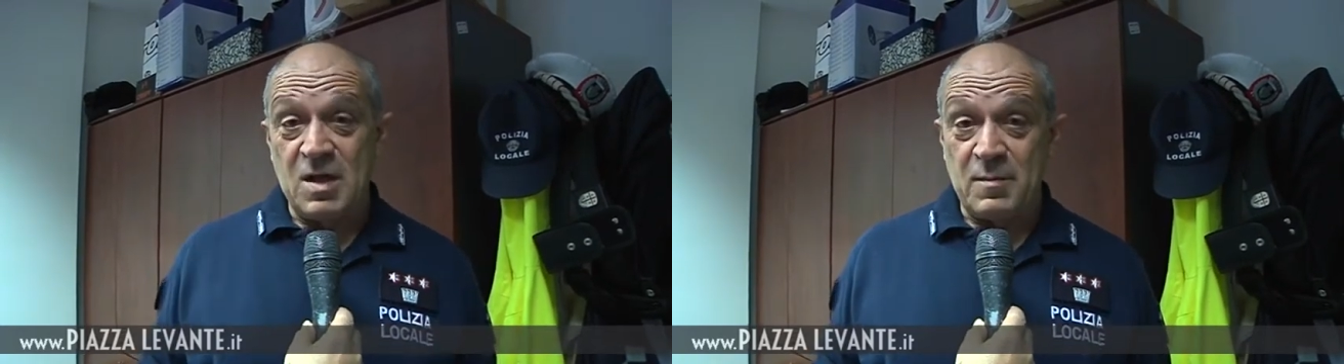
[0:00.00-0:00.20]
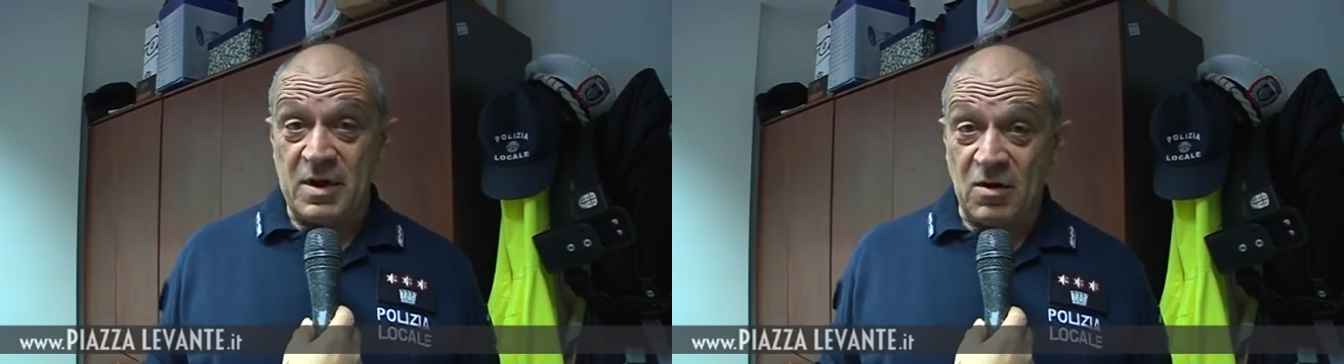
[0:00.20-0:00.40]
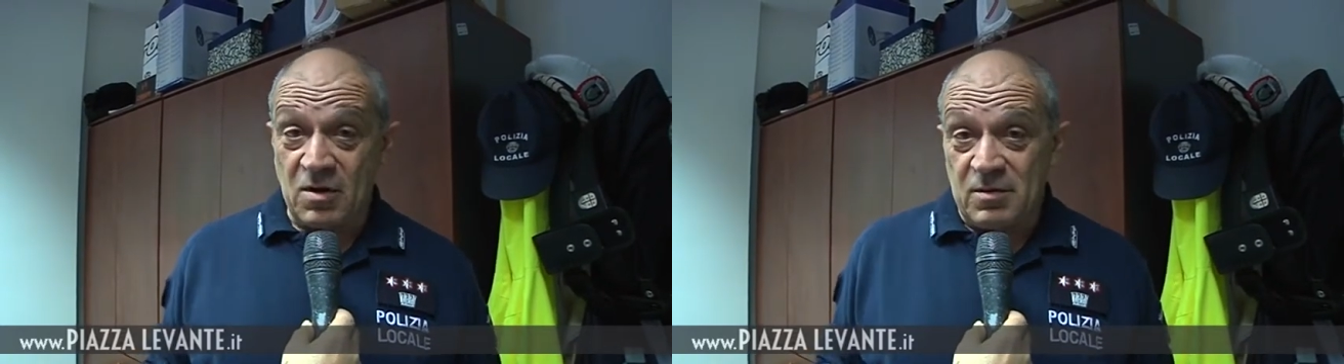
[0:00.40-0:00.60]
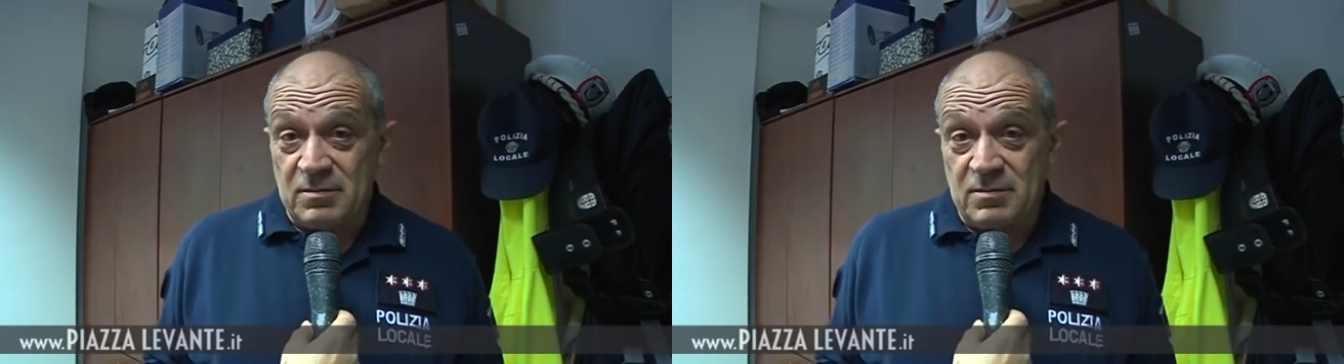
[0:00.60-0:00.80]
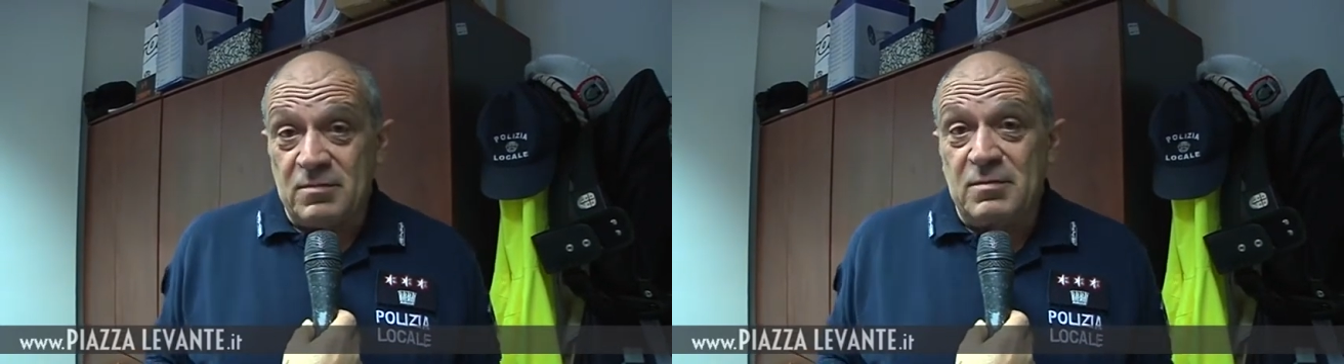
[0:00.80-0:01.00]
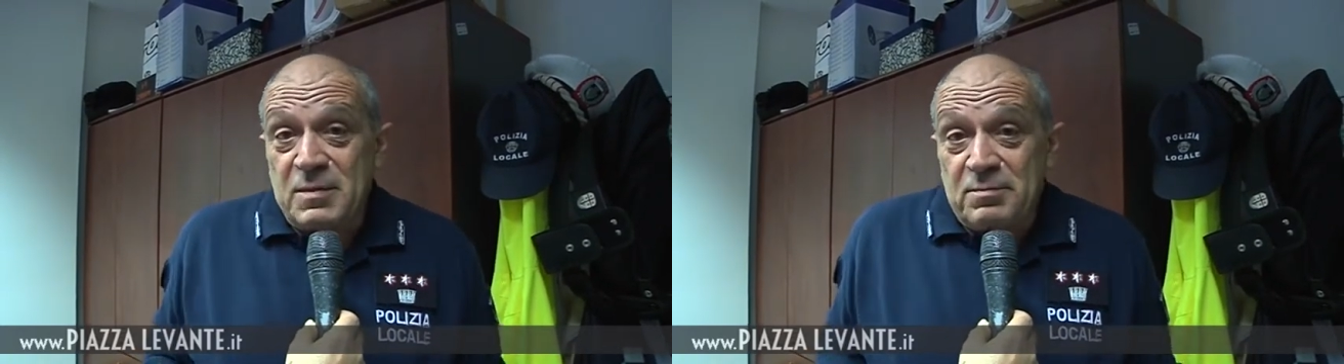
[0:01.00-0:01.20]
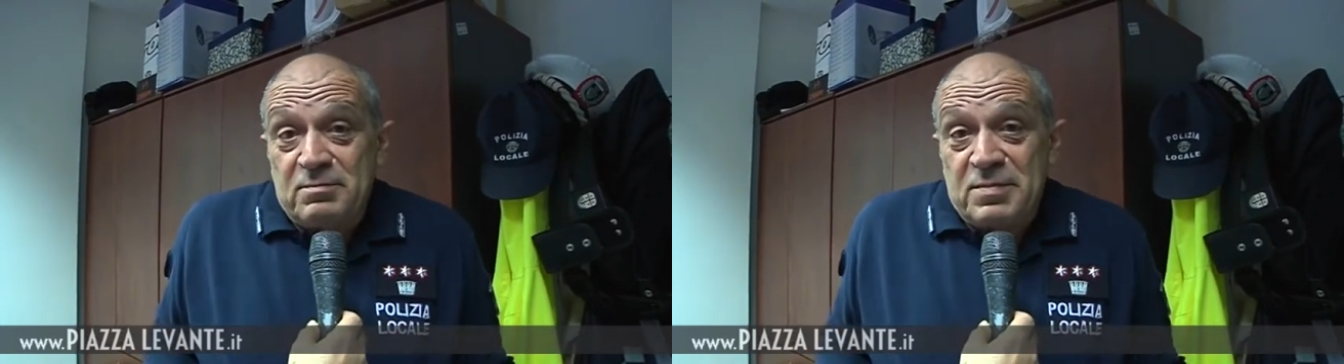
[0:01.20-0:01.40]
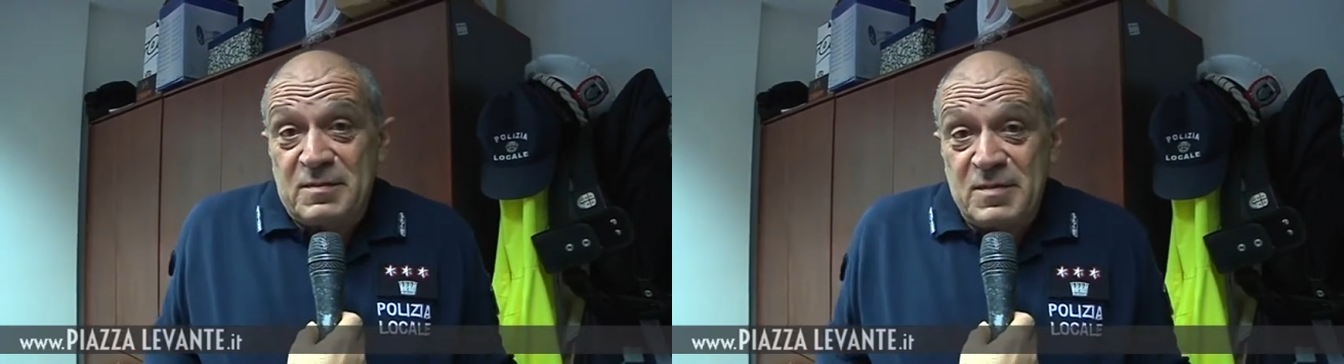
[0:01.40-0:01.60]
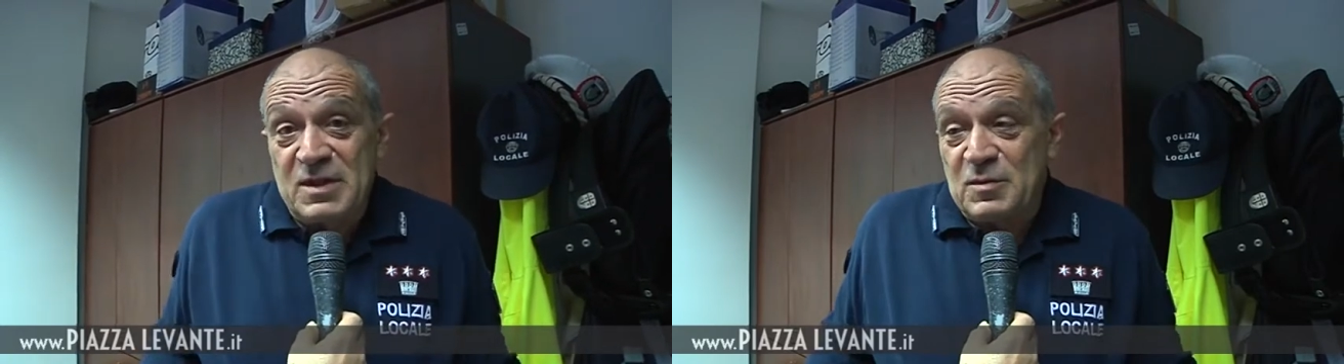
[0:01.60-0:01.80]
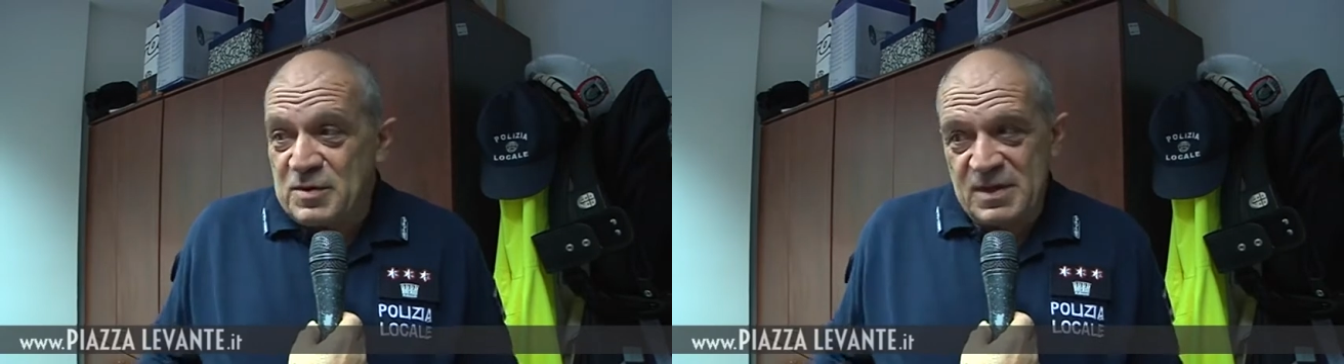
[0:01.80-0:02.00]
però mi
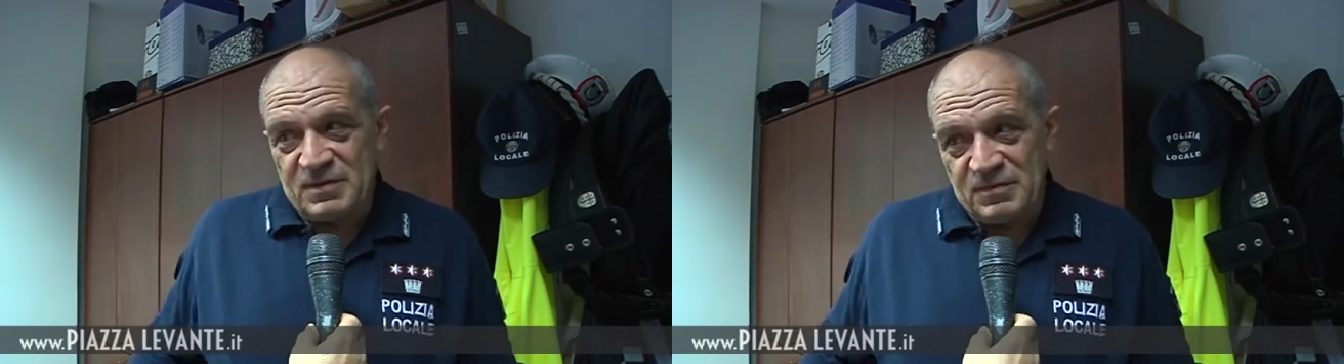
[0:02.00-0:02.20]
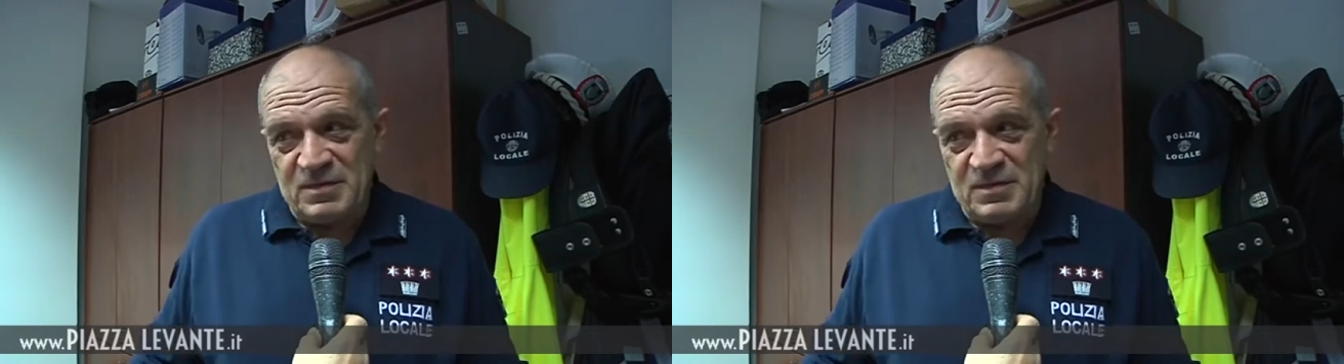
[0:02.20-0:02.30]
permetto poi,